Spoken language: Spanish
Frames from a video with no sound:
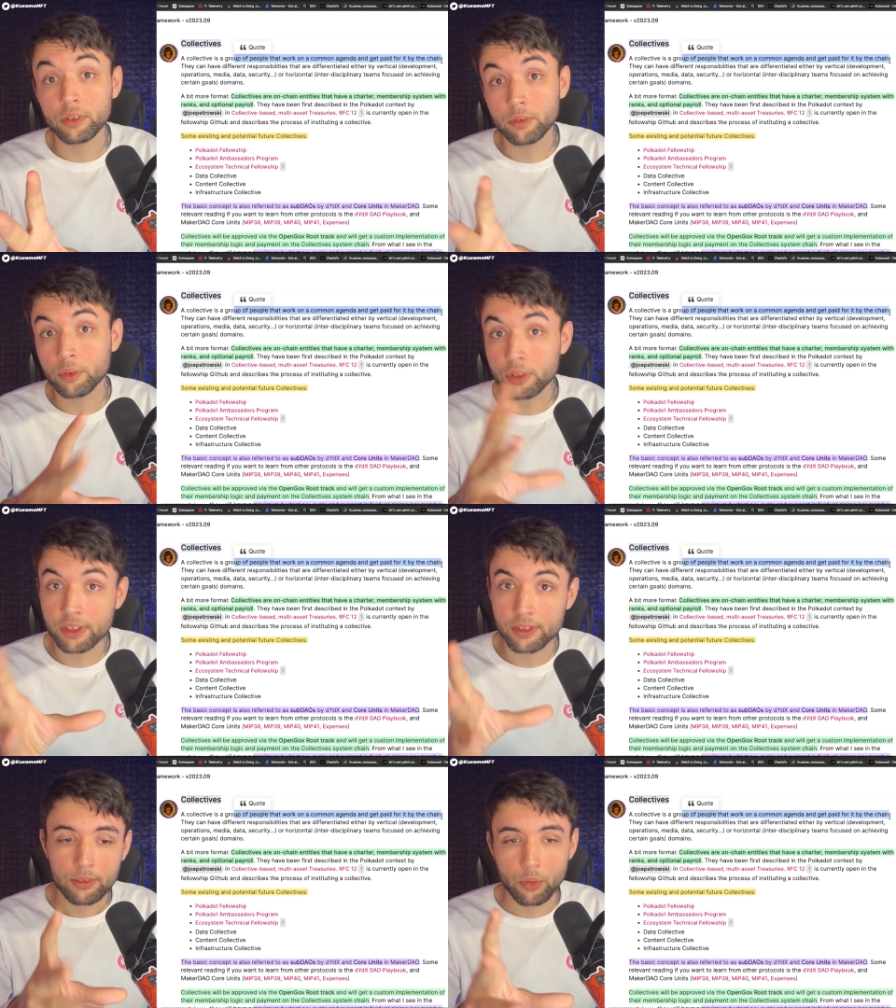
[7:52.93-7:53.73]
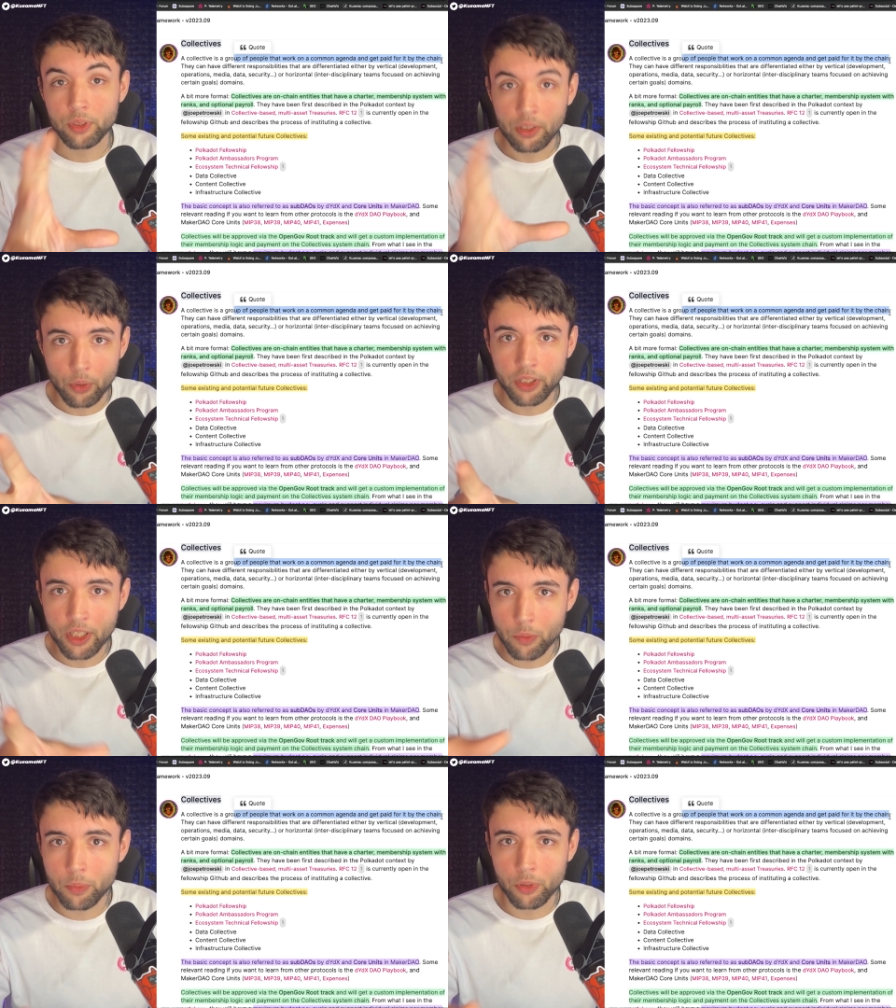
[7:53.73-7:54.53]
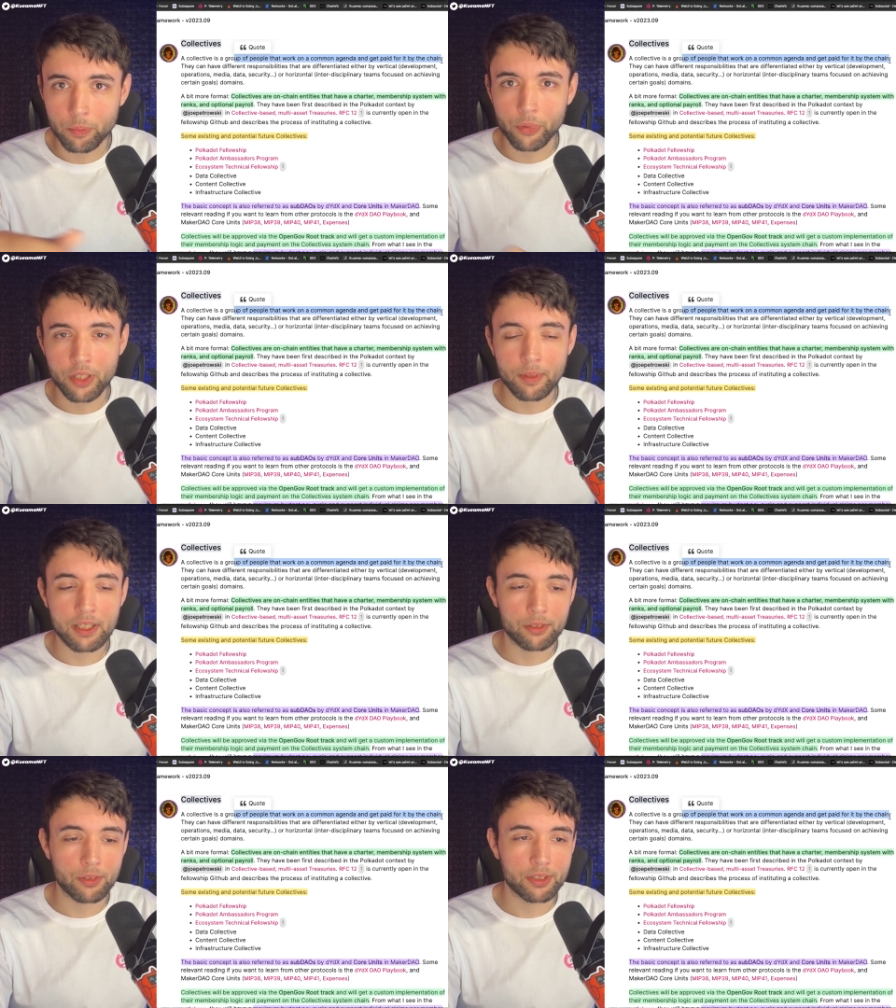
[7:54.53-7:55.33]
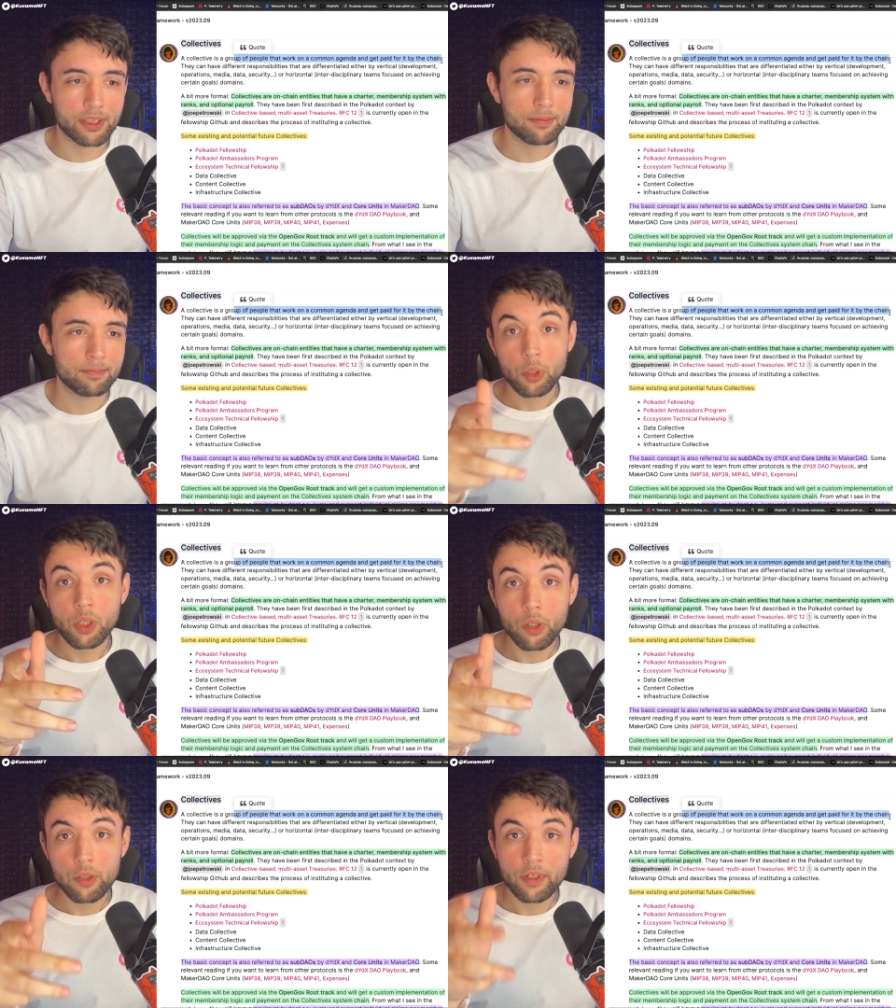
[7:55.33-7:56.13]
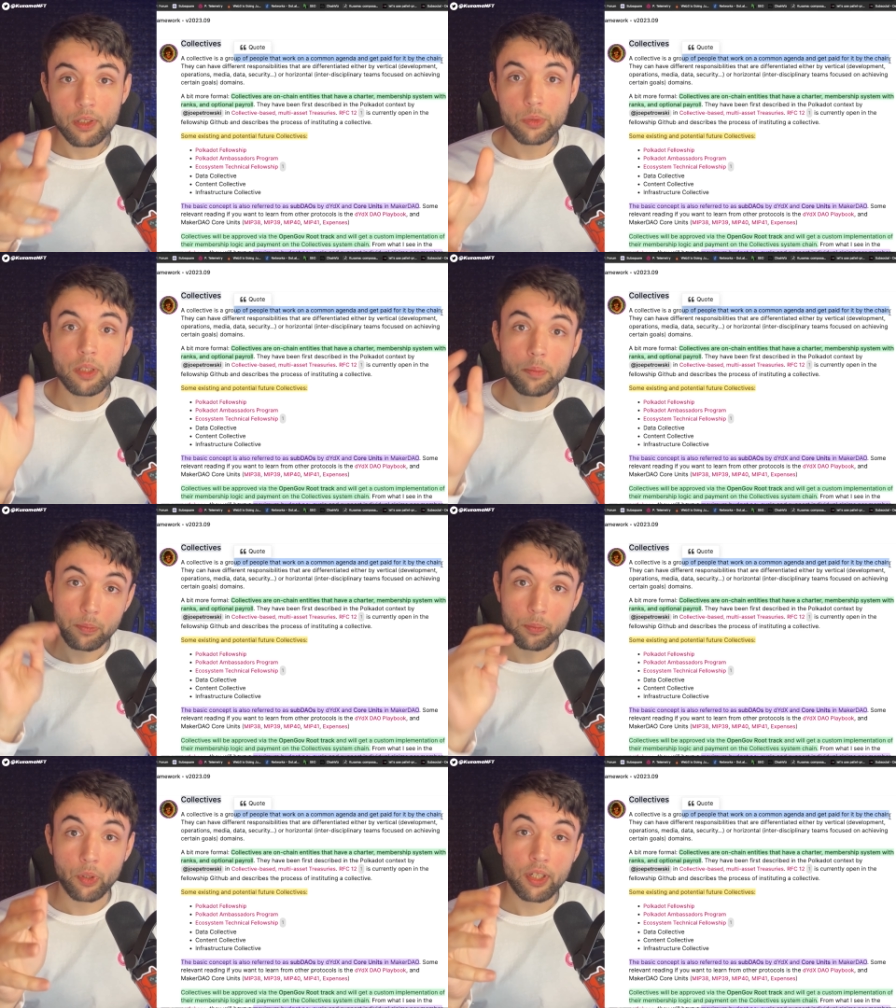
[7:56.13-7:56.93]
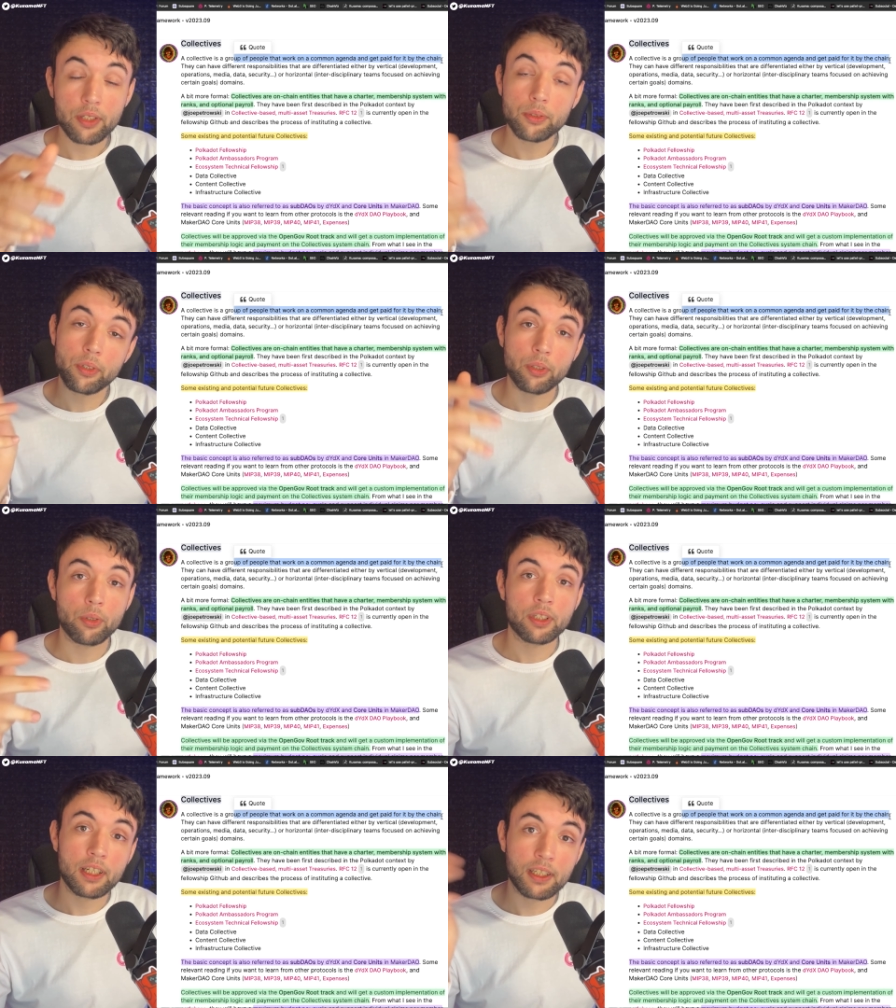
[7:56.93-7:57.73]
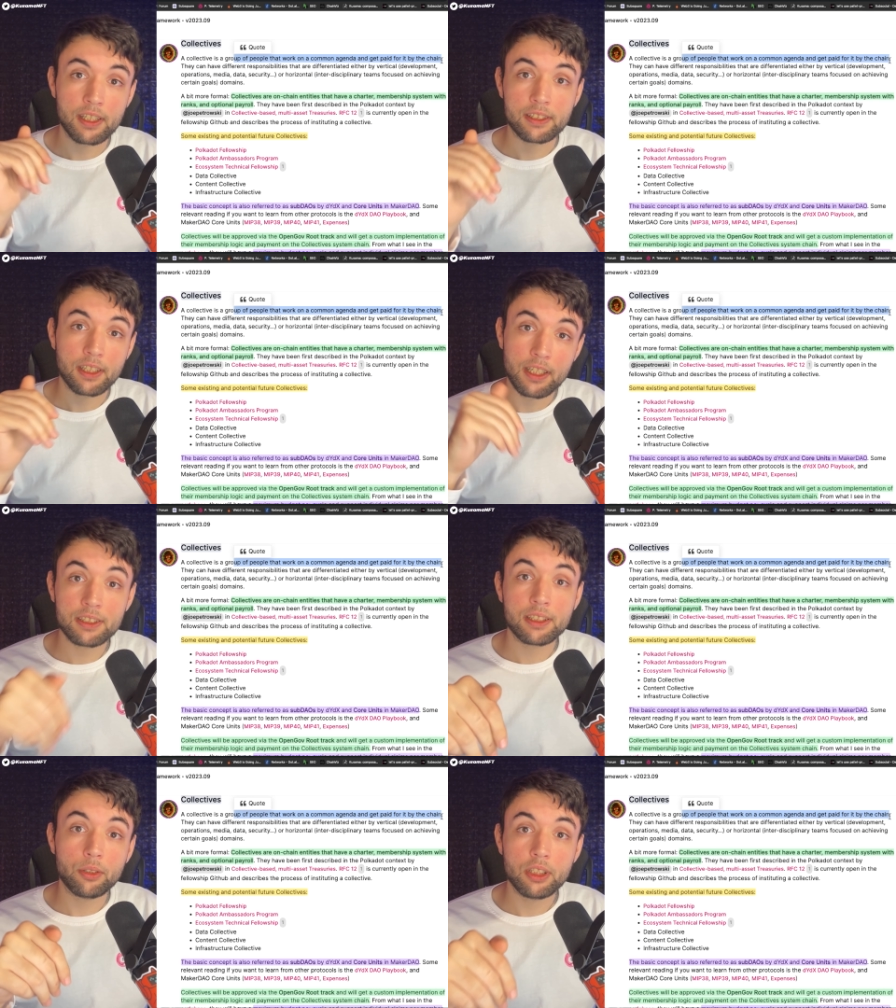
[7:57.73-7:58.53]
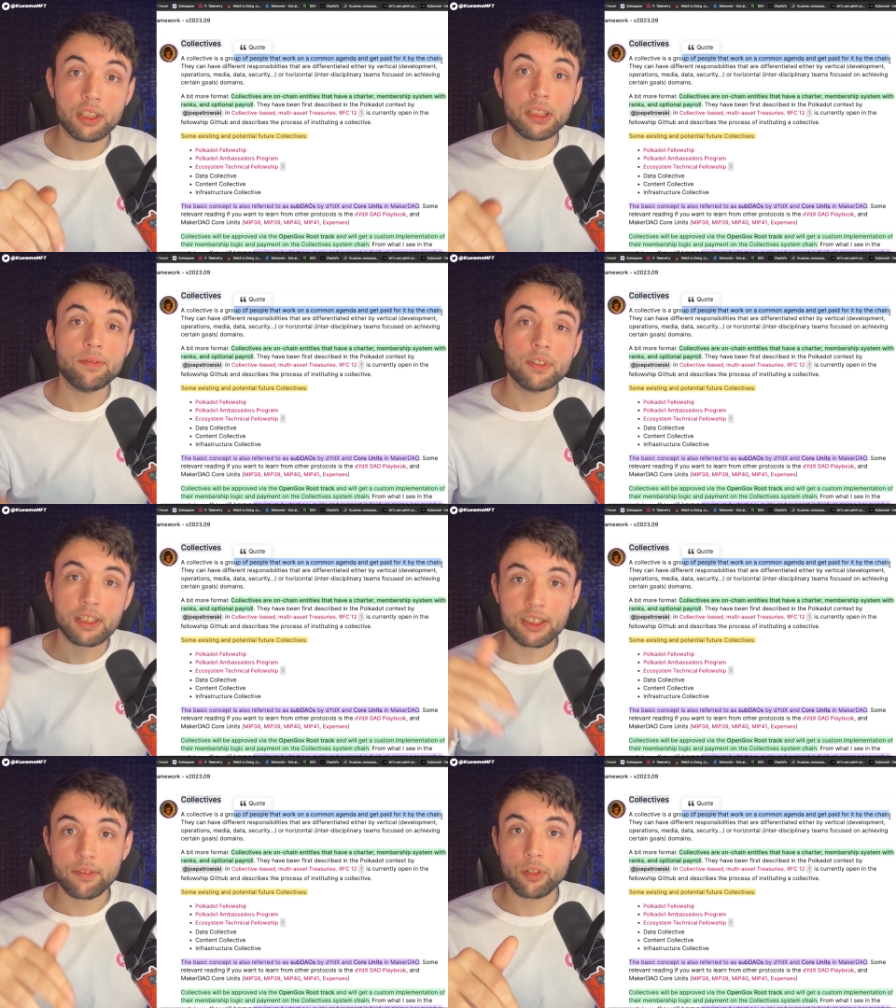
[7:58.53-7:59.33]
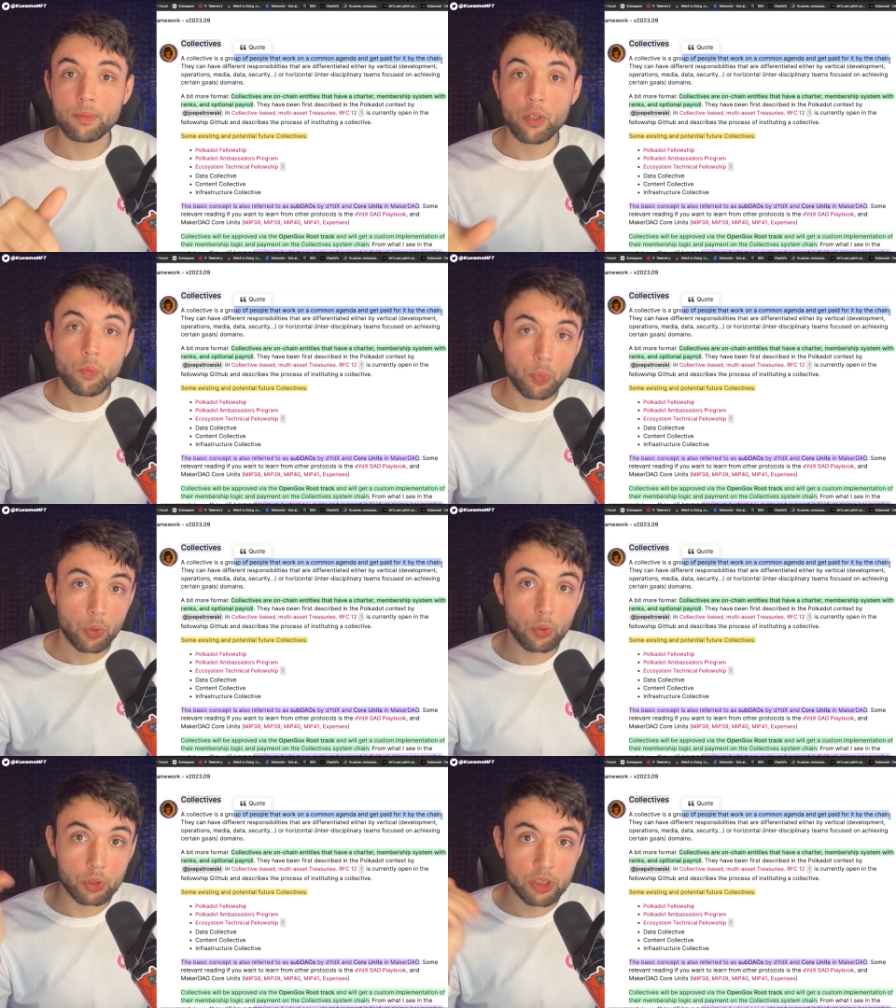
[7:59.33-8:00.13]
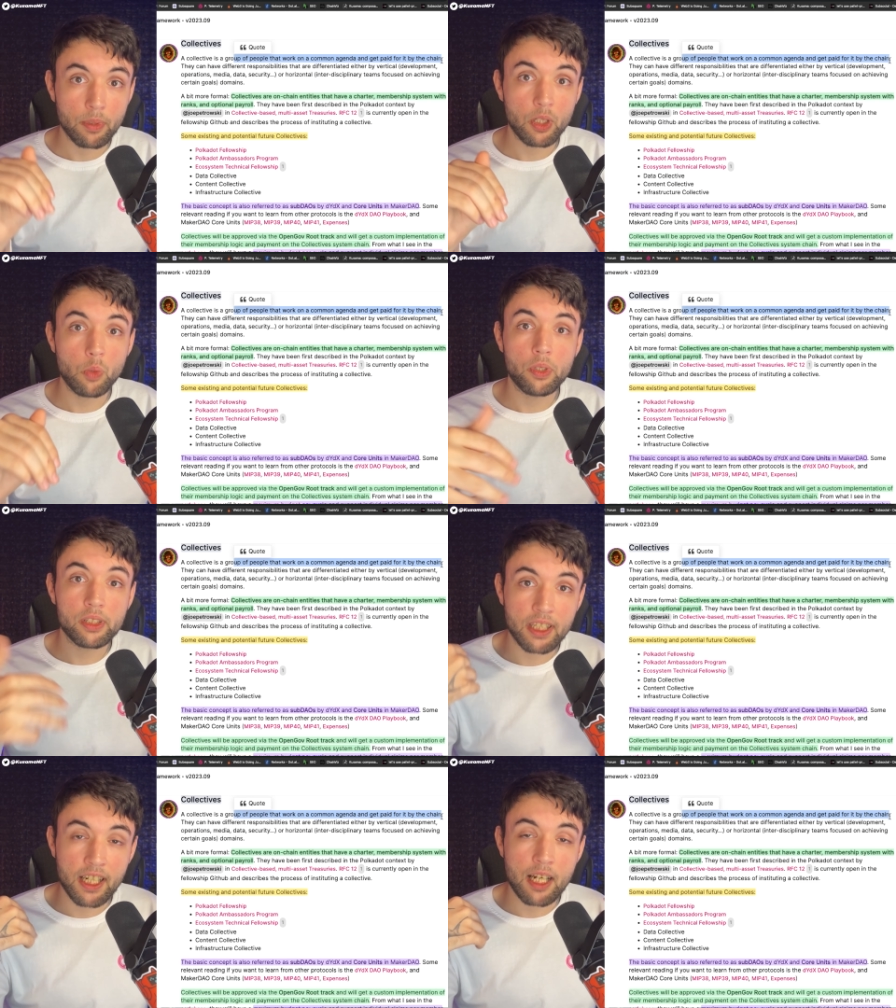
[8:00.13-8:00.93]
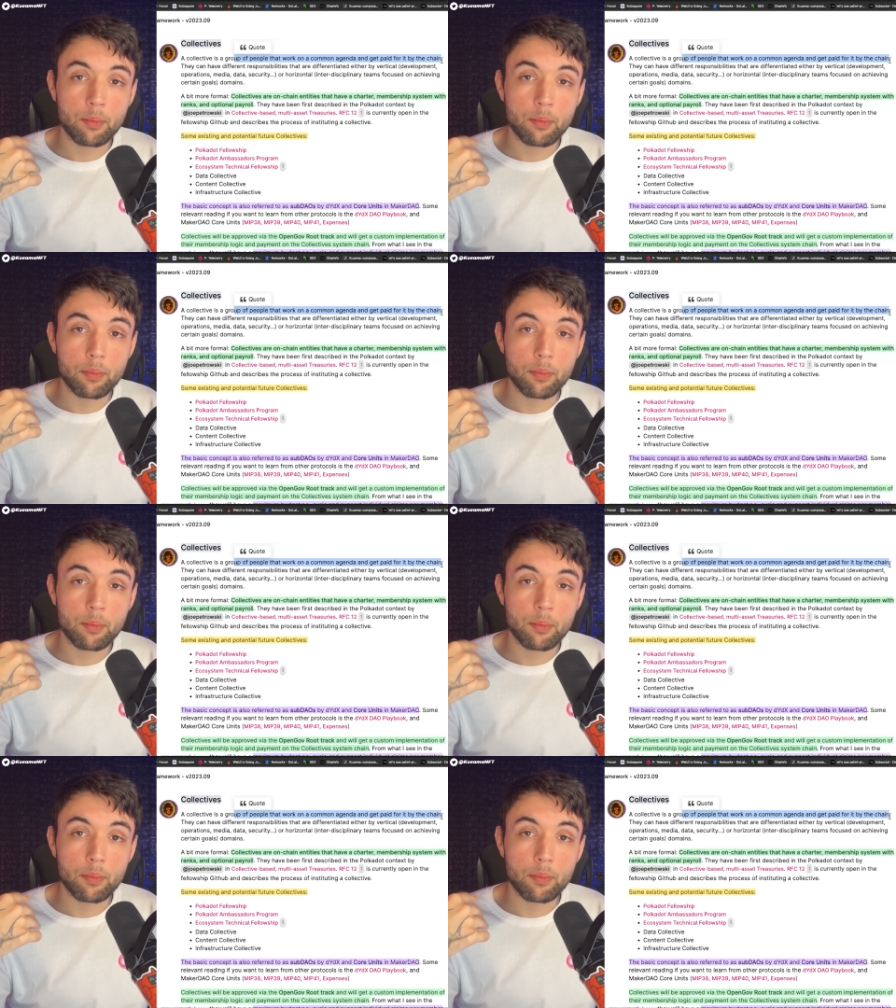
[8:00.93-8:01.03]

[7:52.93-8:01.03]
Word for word: No, es todo tan concreto, pero por ahí van las cosas. Polkadot Fellowship, por cierto, recordar que es este colectivo que está formado por los developers que han